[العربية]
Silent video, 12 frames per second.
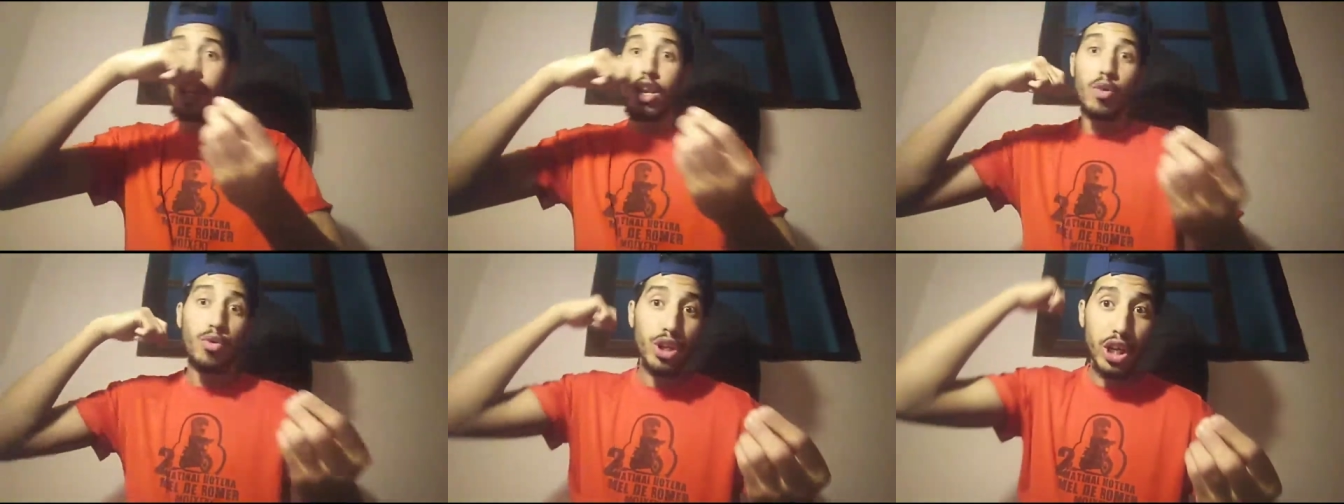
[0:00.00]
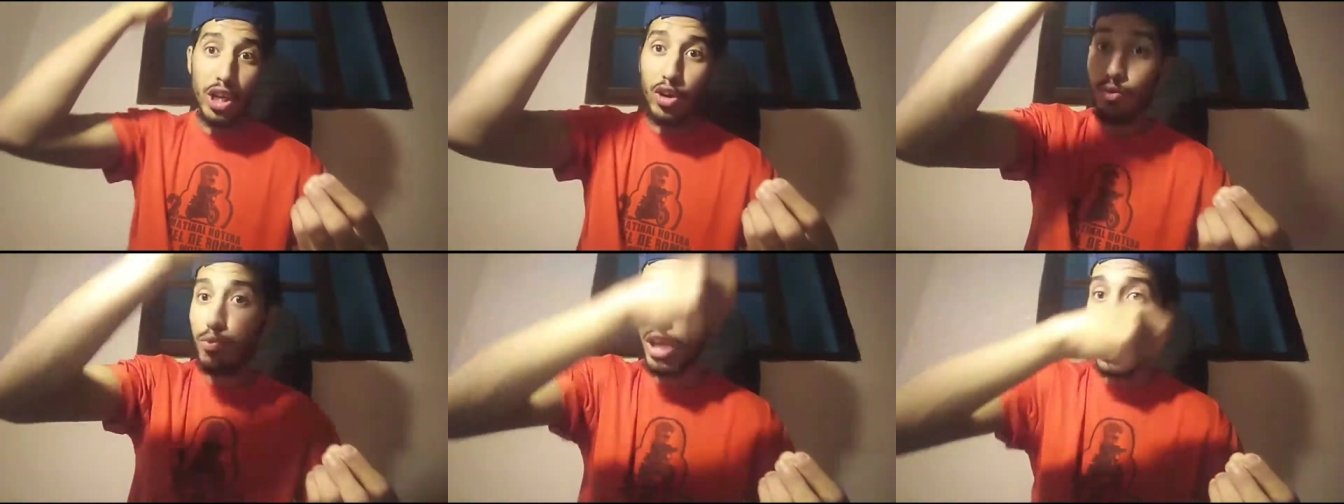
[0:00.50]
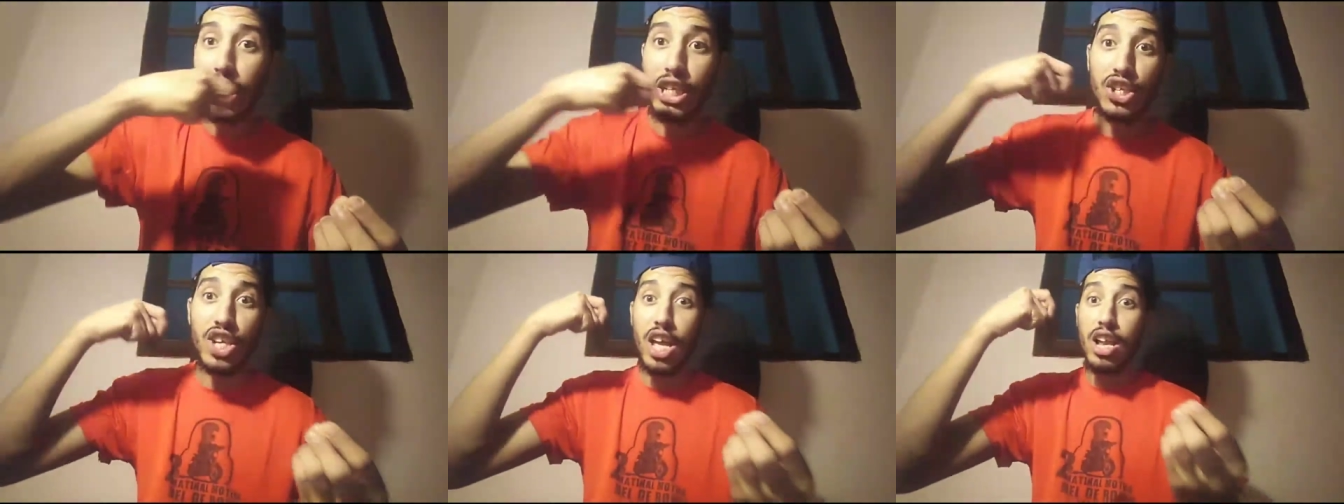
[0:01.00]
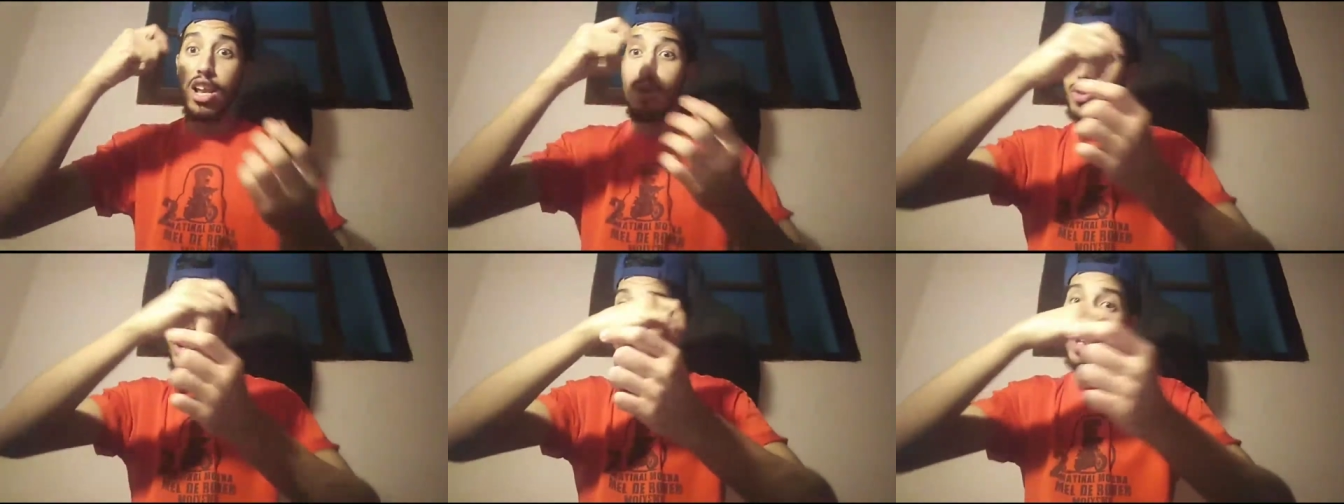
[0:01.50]
لوين عليهم يعني شال
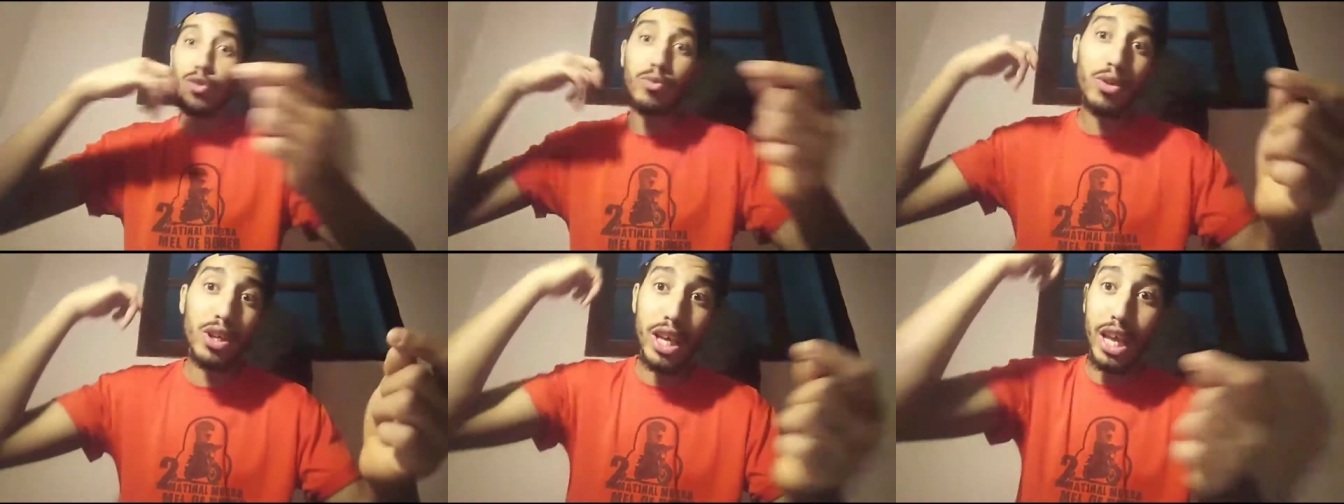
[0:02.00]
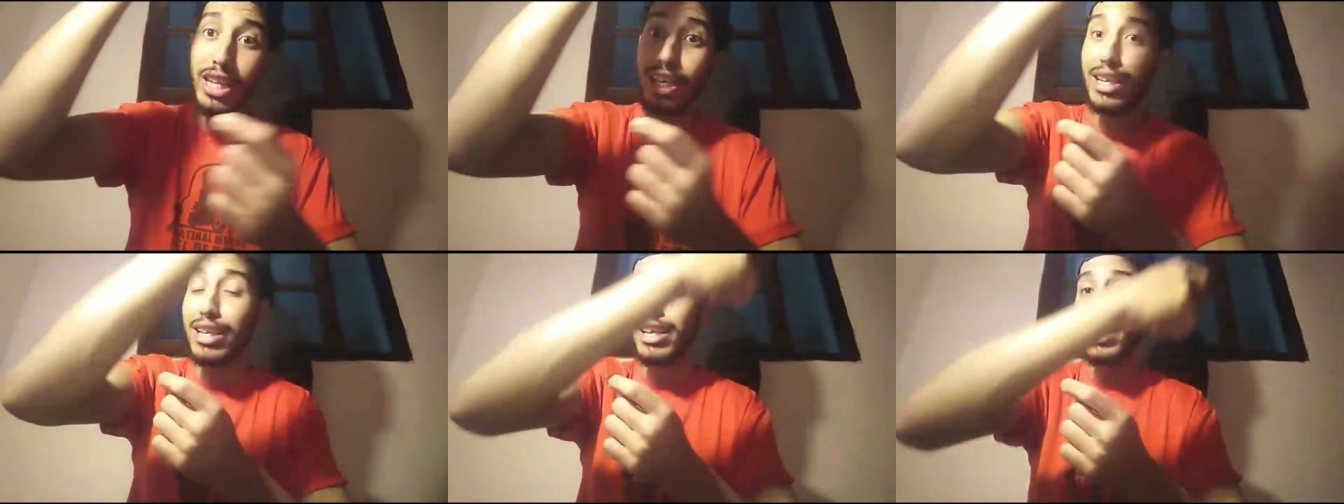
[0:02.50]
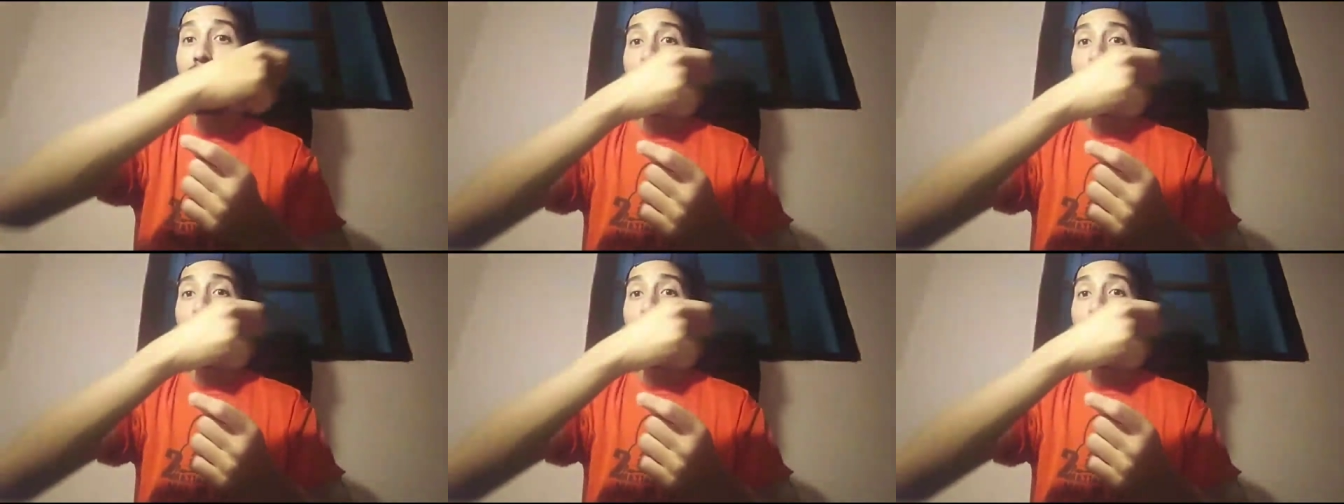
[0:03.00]
لوين عليهم يعني